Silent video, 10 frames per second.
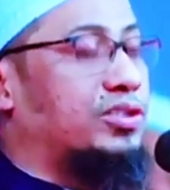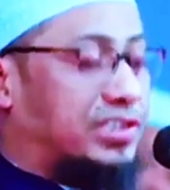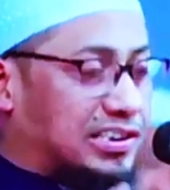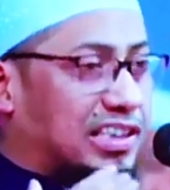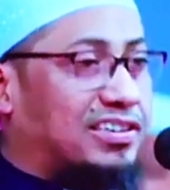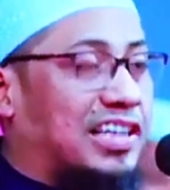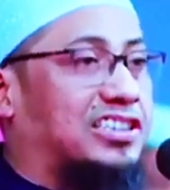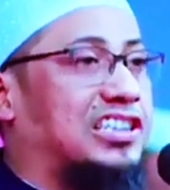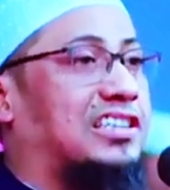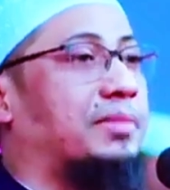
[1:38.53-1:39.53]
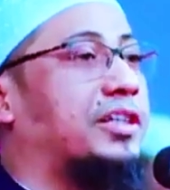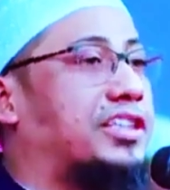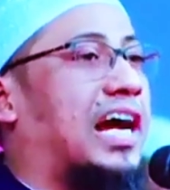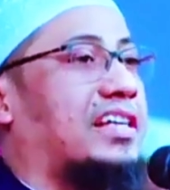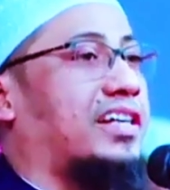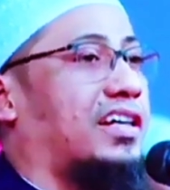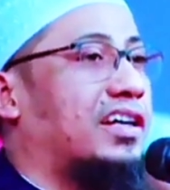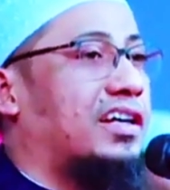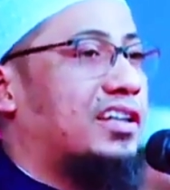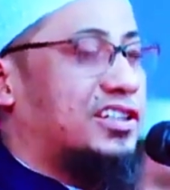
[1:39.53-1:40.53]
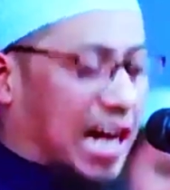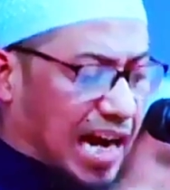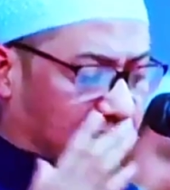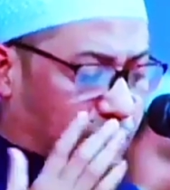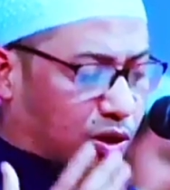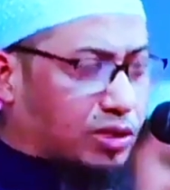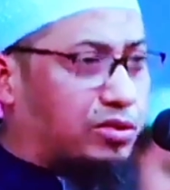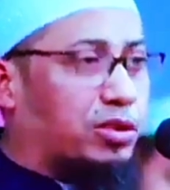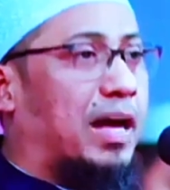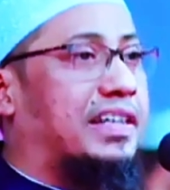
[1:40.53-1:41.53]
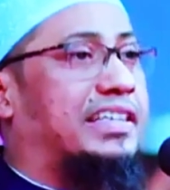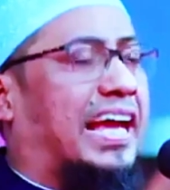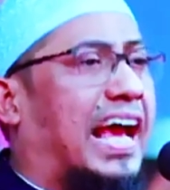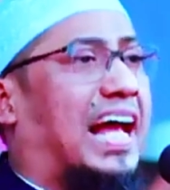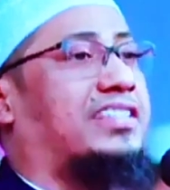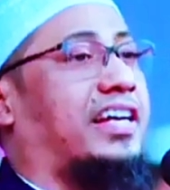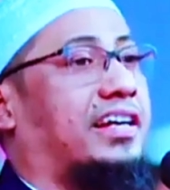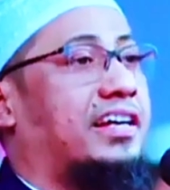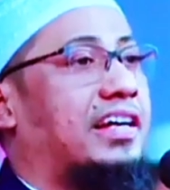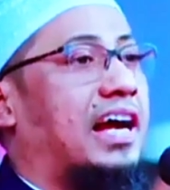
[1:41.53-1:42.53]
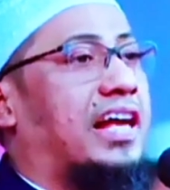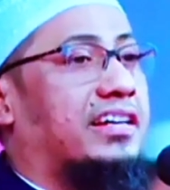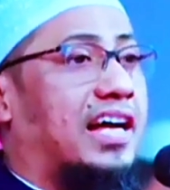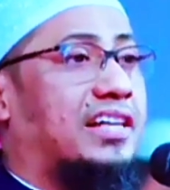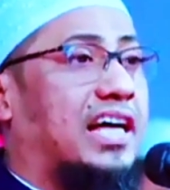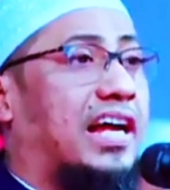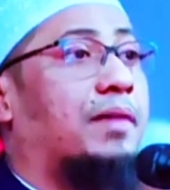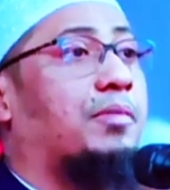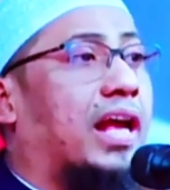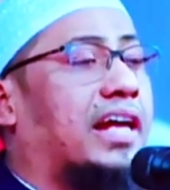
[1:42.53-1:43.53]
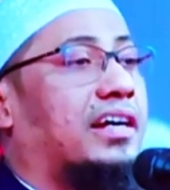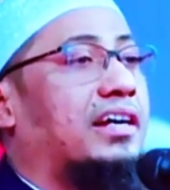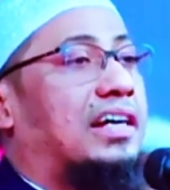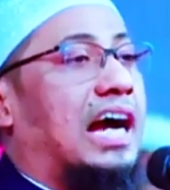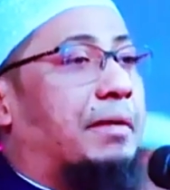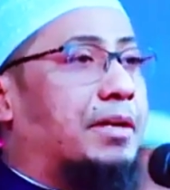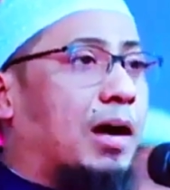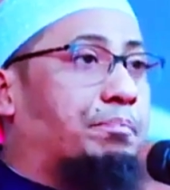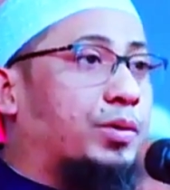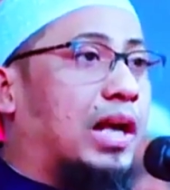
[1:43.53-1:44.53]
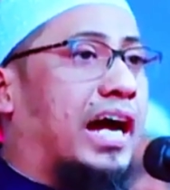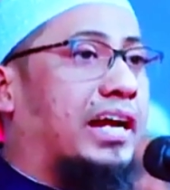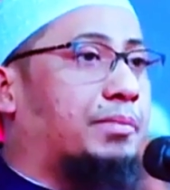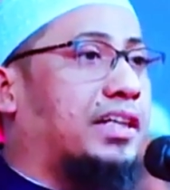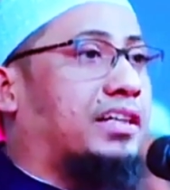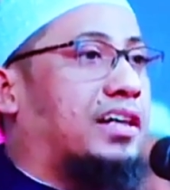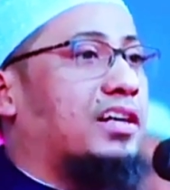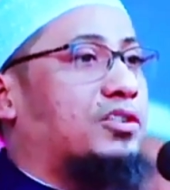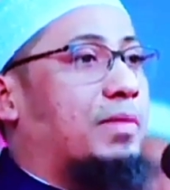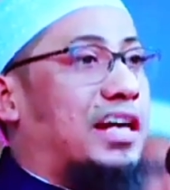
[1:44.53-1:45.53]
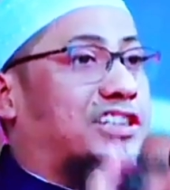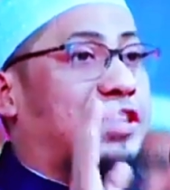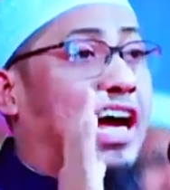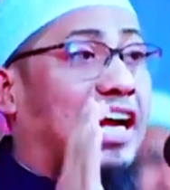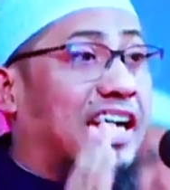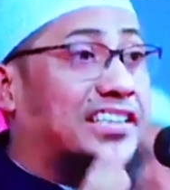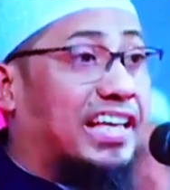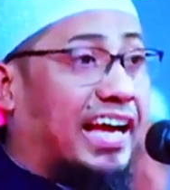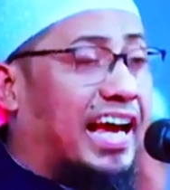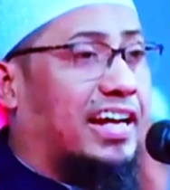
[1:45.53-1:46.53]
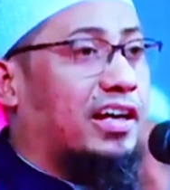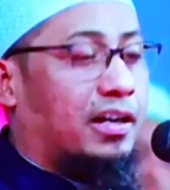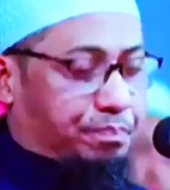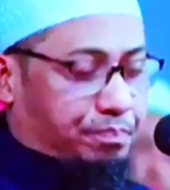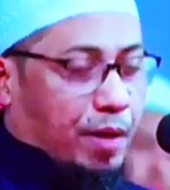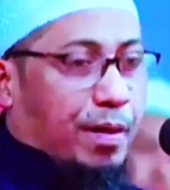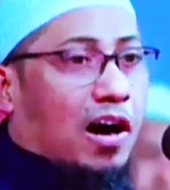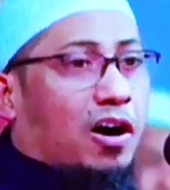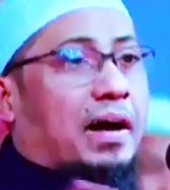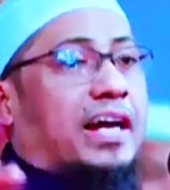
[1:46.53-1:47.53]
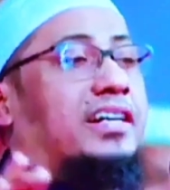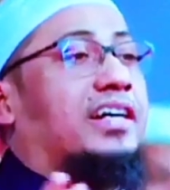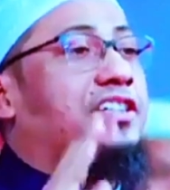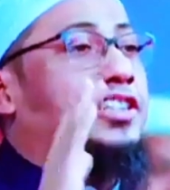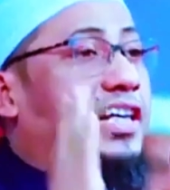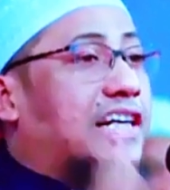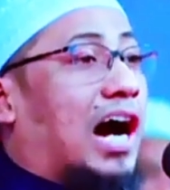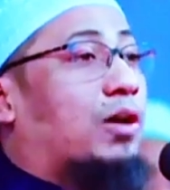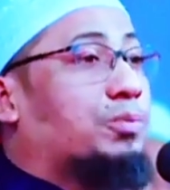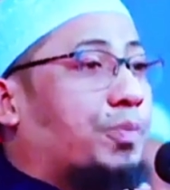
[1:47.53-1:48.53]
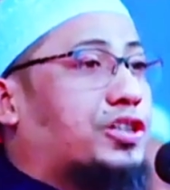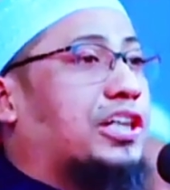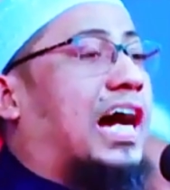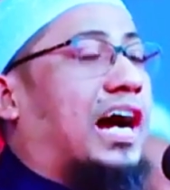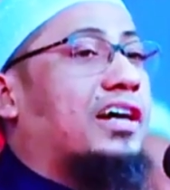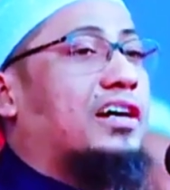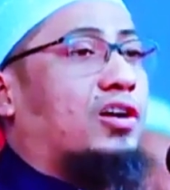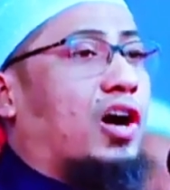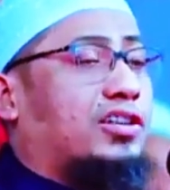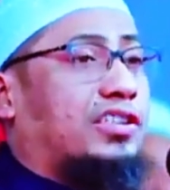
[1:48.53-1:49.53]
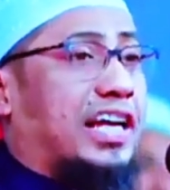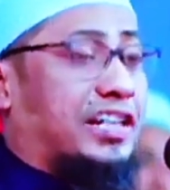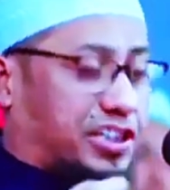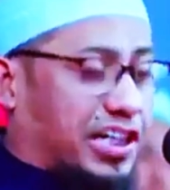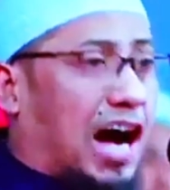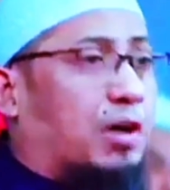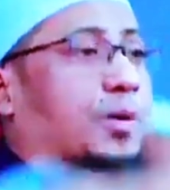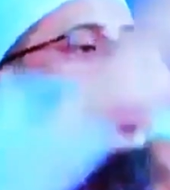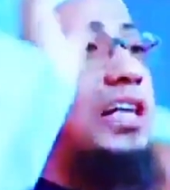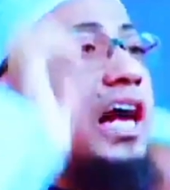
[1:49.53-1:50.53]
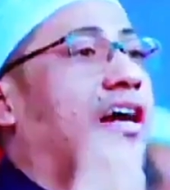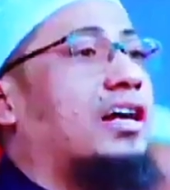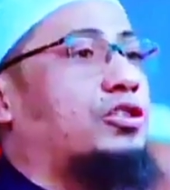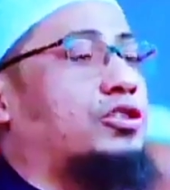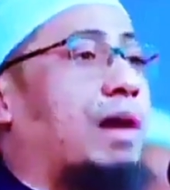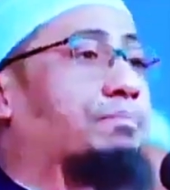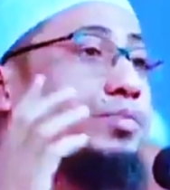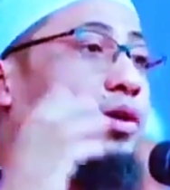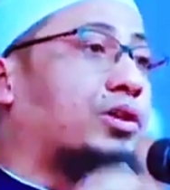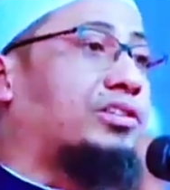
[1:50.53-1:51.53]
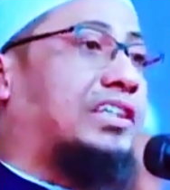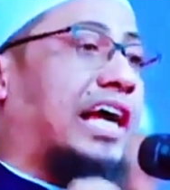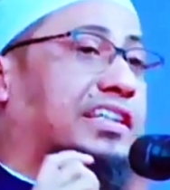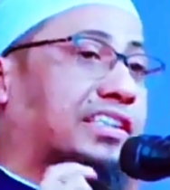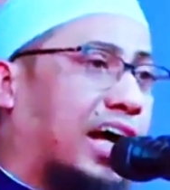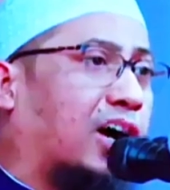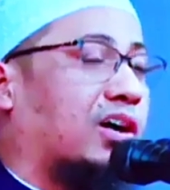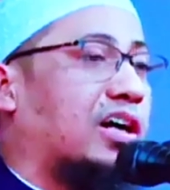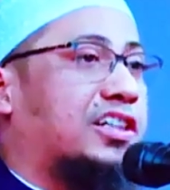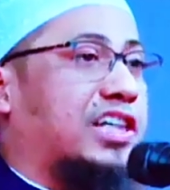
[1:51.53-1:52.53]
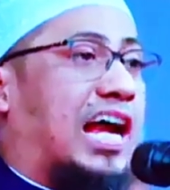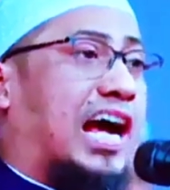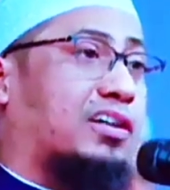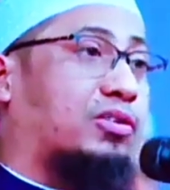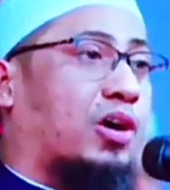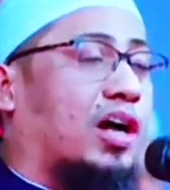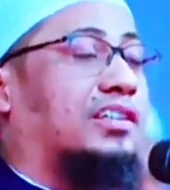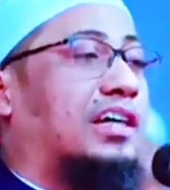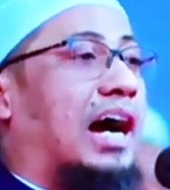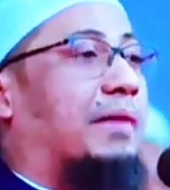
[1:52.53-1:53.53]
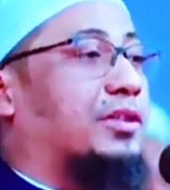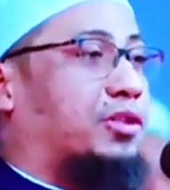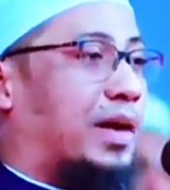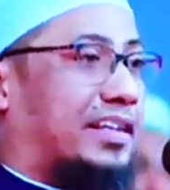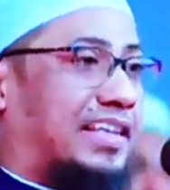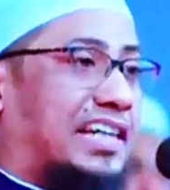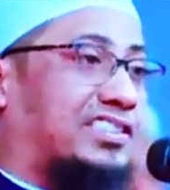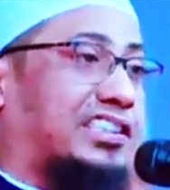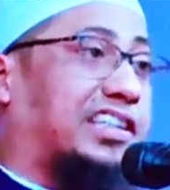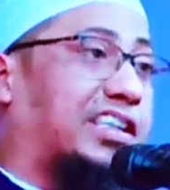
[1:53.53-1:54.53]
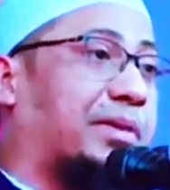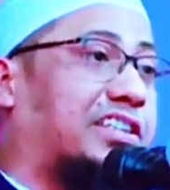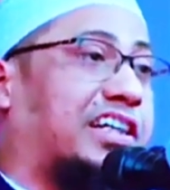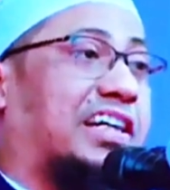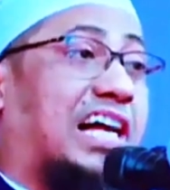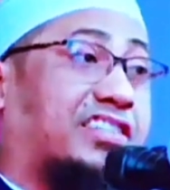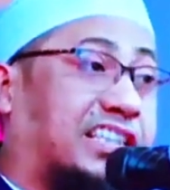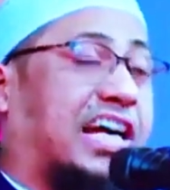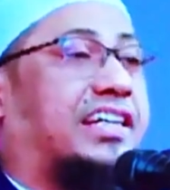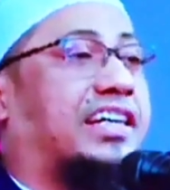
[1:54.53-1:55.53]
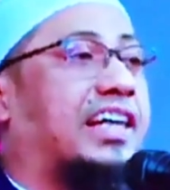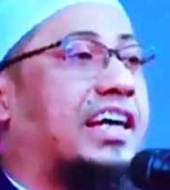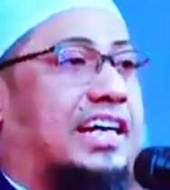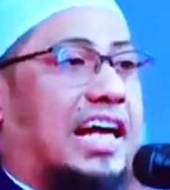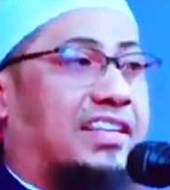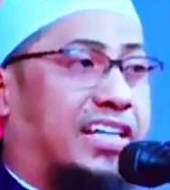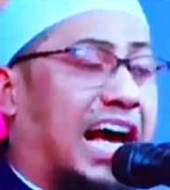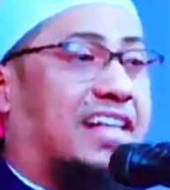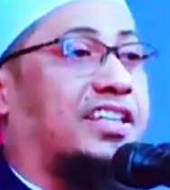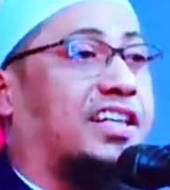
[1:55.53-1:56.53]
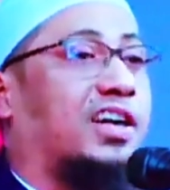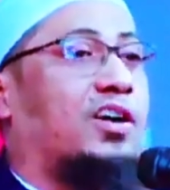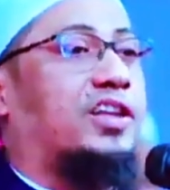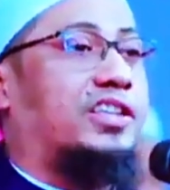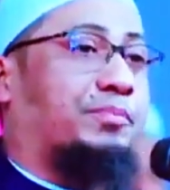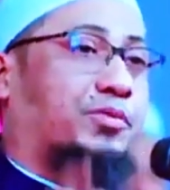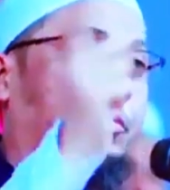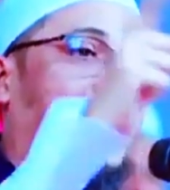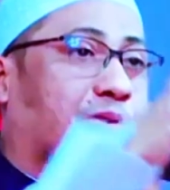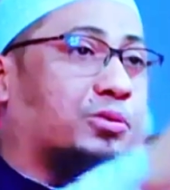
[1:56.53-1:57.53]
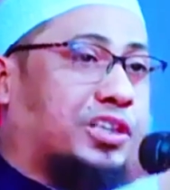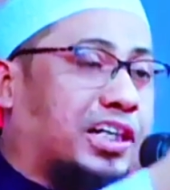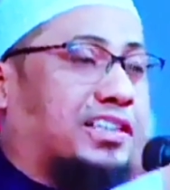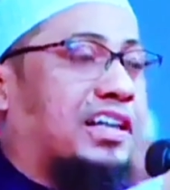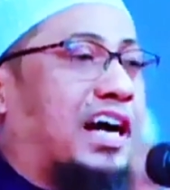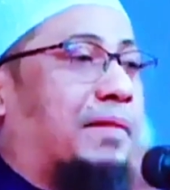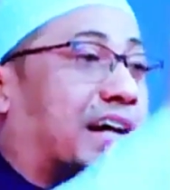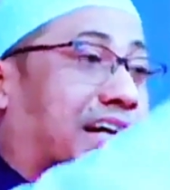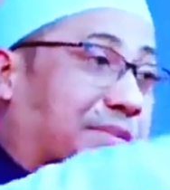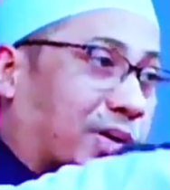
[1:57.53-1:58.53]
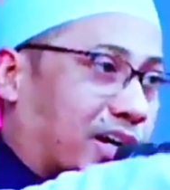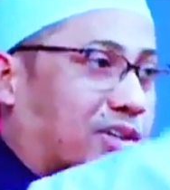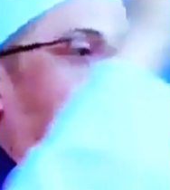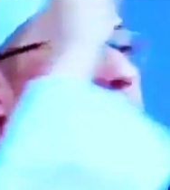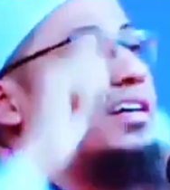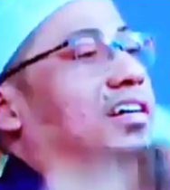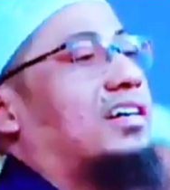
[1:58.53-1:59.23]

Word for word: অস্তিত্বের সাথে মিশে আছে সারাক্ষণ তোমার দেহে আছে আল্লাহ তালা বলেন আমি রব্বুল আলমিন তোমার সারা দেহের প্রবাহমান শিরা উপশিরা রক্তের শিরা উপশিরা সবগুলোর চাইতেও সারাক্ষণ আমি তোমার তার চাইতে বেশি কাছে থাকি কাছে আছি অতএব তোমার উচিত আমাকেই ভয় কর